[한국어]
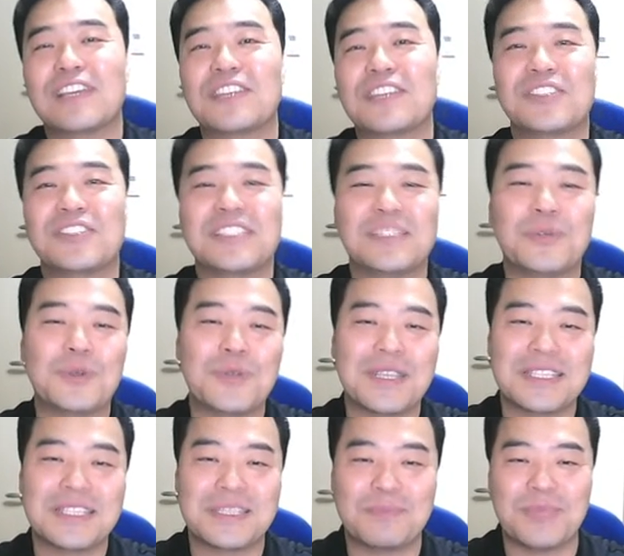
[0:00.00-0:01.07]
계셨는지
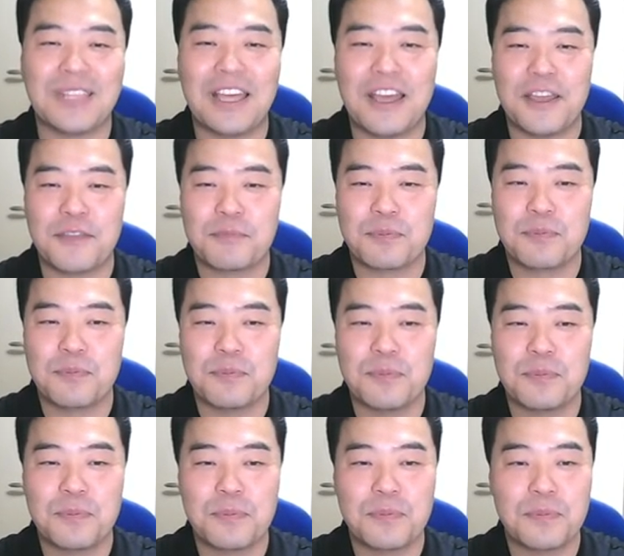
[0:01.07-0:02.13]
모르겠습니다.
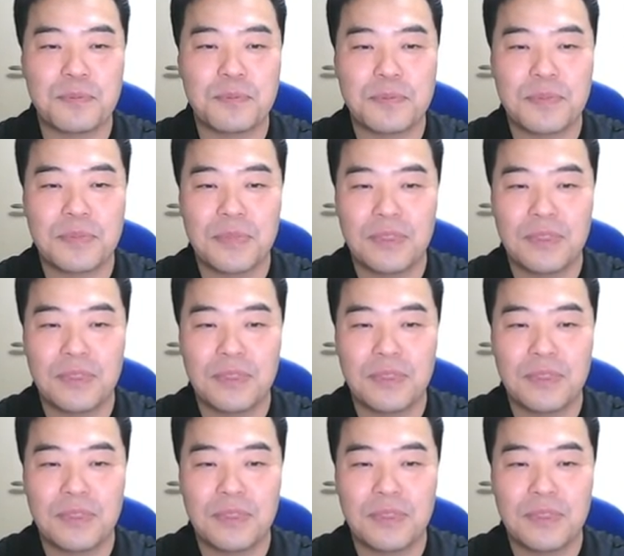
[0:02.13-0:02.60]
음,